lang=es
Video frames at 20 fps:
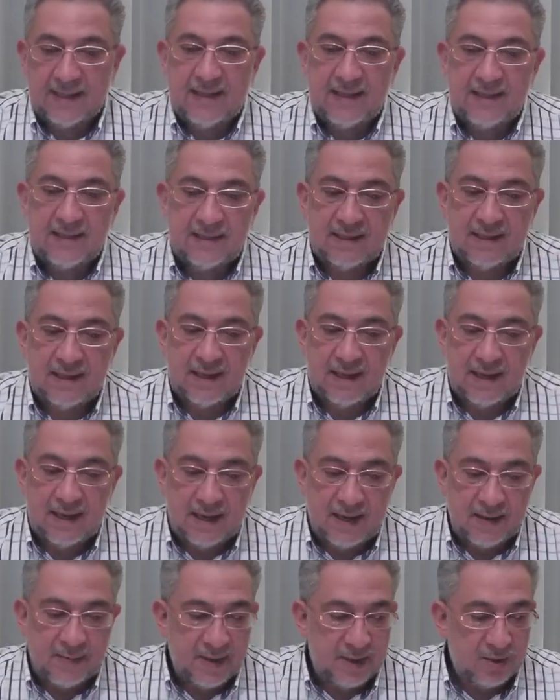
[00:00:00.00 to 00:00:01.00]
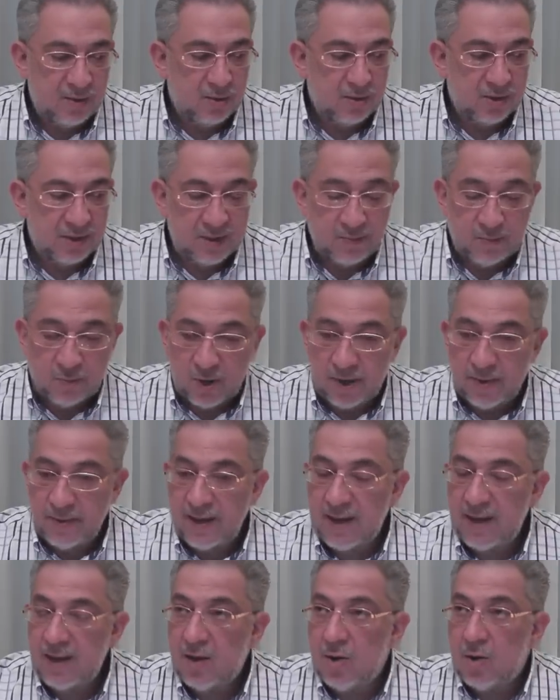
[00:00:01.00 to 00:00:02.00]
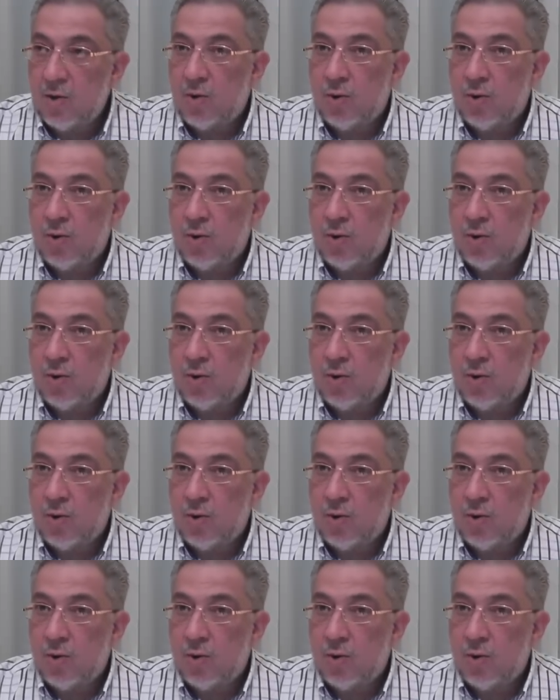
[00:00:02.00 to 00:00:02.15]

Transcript: de ese elemento se mueve